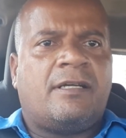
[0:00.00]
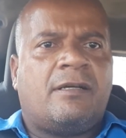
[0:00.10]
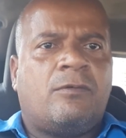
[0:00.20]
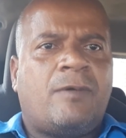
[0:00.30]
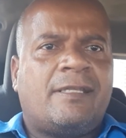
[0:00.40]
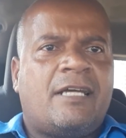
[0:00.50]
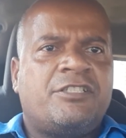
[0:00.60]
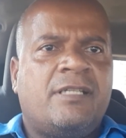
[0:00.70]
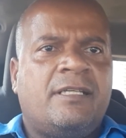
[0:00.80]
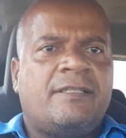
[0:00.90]
o
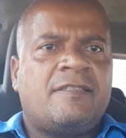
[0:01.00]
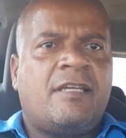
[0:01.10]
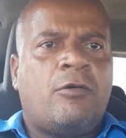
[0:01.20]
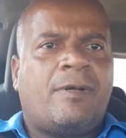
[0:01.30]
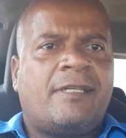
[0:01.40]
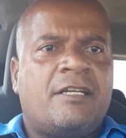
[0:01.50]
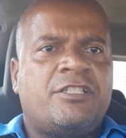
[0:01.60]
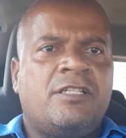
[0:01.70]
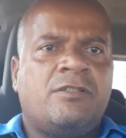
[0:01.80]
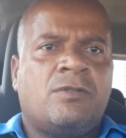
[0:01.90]
quadradinho ali, desenhar o
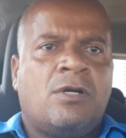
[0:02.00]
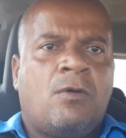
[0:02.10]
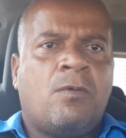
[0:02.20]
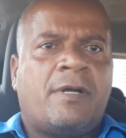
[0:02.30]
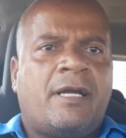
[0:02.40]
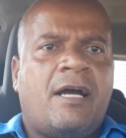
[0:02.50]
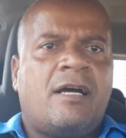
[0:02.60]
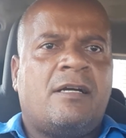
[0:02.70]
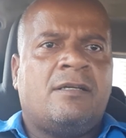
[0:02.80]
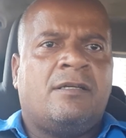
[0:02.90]
quadradinho, um
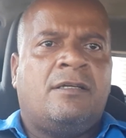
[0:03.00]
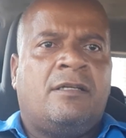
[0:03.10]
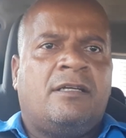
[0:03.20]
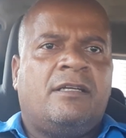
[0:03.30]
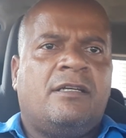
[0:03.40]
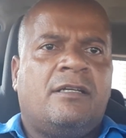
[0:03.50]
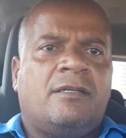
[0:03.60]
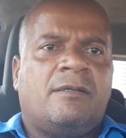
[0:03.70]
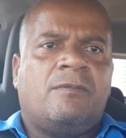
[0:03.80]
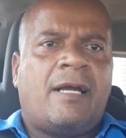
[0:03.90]
carro,
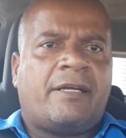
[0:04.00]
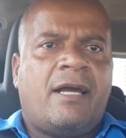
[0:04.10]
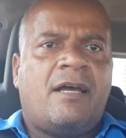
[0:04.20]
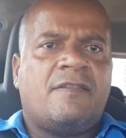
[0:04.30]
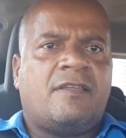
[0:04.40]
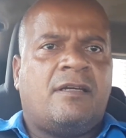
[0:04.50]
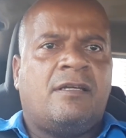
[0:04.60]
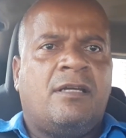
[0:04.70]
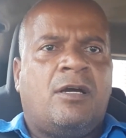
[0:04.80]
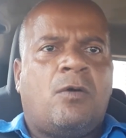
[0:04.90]
é, uma casa,
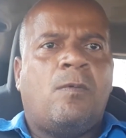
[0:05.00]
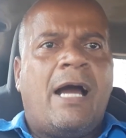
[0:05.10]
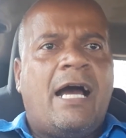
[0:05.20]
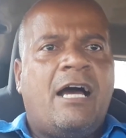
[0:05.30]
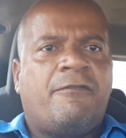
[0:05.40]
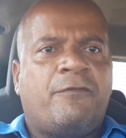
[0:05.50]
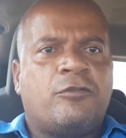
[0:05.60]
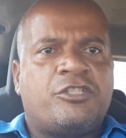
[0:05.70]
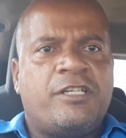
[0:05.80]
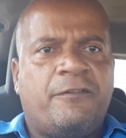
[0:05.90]
uma árvore
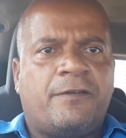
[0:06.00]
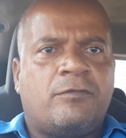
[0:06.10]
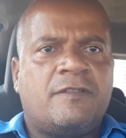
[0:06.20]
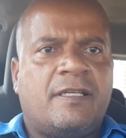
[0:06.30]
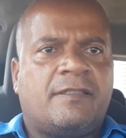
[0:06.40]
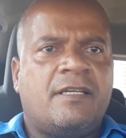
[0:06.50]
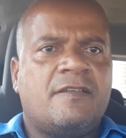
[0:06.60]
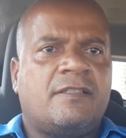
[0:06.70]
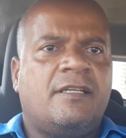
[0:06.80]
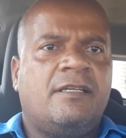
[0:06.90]
frutífera, com
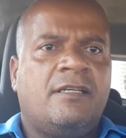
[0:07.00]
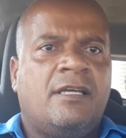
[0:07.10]
certeza, né?